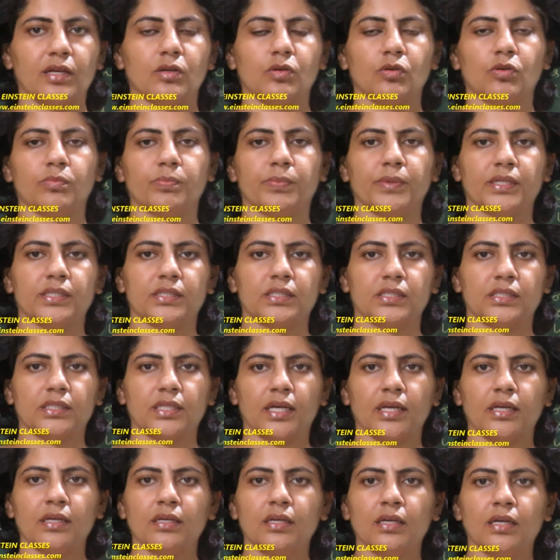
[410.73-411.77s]
एक लोन पेयर
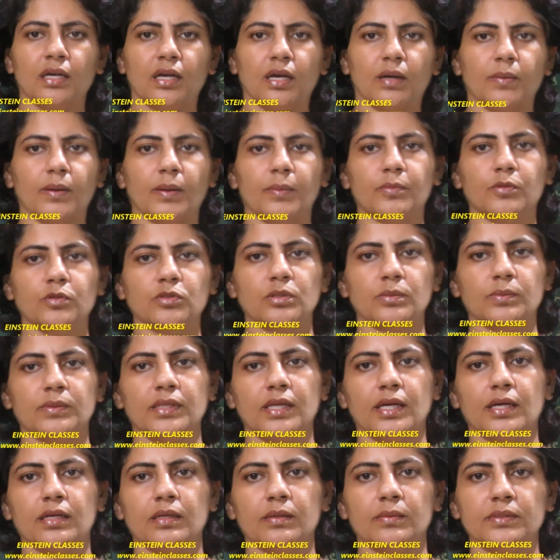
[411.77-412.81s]
देता है अब आपको
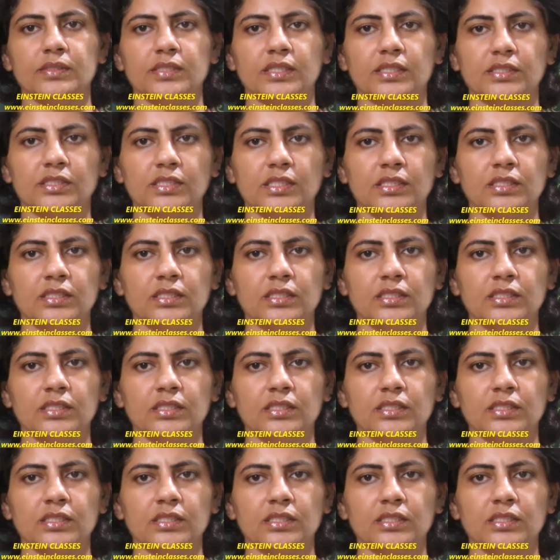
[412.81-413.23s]
समझ आ गई विजय